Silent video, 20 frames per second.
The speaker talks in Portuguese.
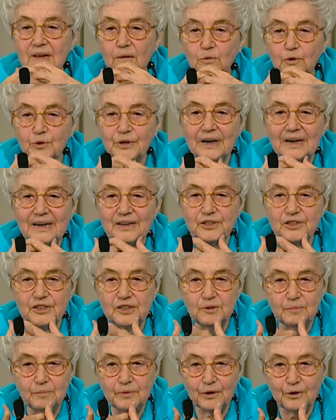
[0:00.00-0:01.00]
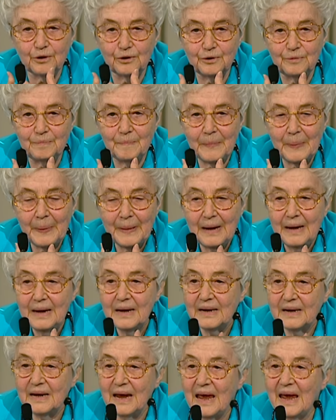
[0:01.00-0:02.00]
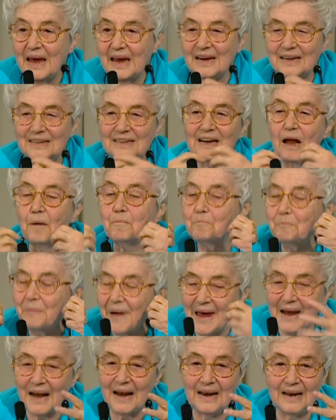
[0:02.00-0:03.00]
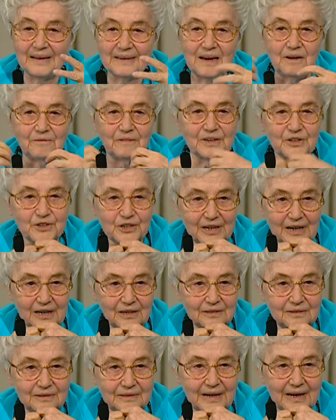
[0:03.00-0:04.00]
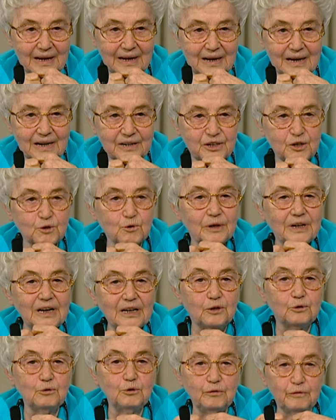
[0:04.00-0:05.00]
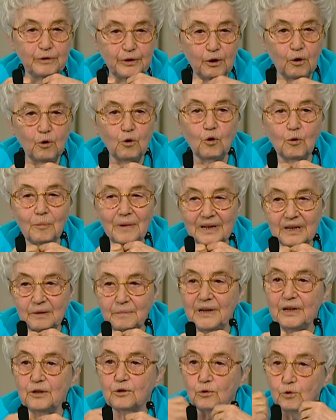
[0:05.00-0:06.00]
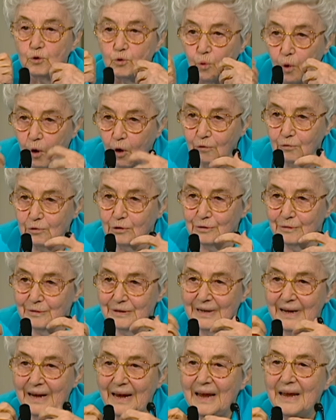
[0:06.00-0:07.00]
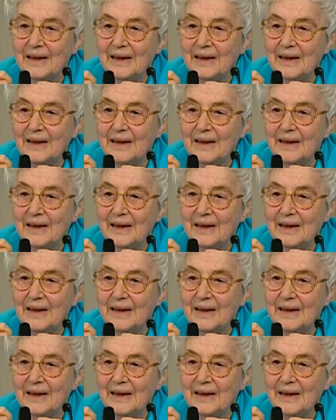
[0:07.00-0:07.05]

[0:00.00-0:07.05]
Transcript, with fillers: Este amor recíproco é a pérola do Evangelho. Jesus disse: Eu vos dou um mandamento novo.